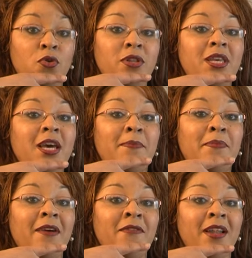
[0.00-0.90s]
Ne tirez
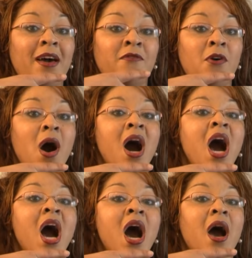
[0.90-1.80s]
pas vers l'avant,
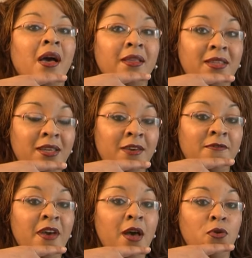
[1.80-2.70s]

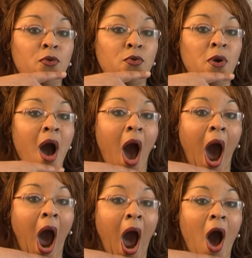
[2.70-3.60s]
tirez vers le cou,
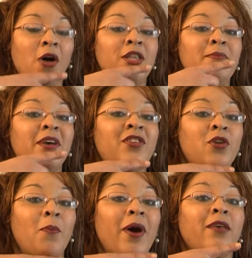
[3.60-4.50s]
en
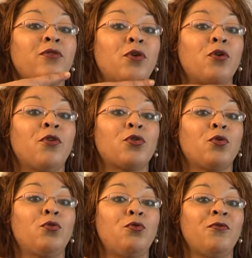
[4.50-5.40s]
imaginant presque que
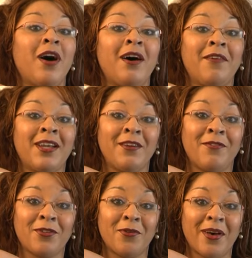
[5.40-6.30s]
votre cou va
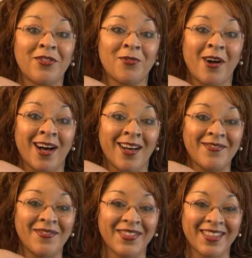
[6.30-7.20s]
avaler votre mâchoire.